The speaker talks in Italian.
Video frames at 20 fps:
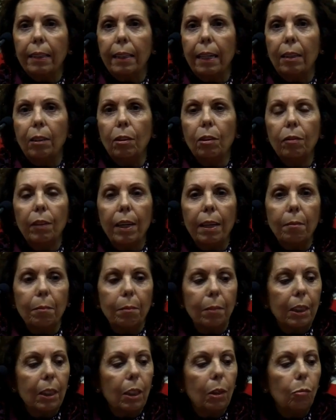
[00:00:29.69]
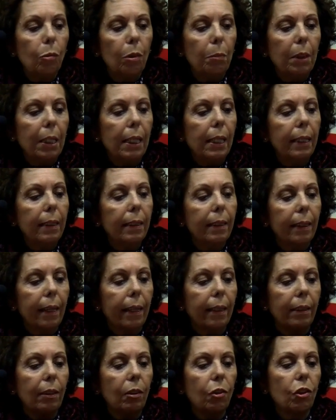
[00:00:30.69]
nel novembre del
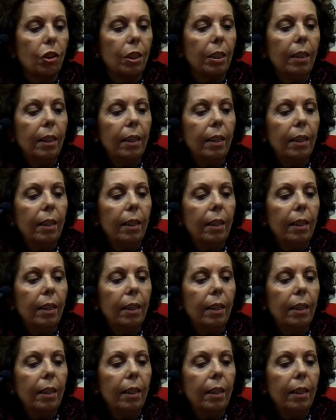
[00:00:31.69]
2013.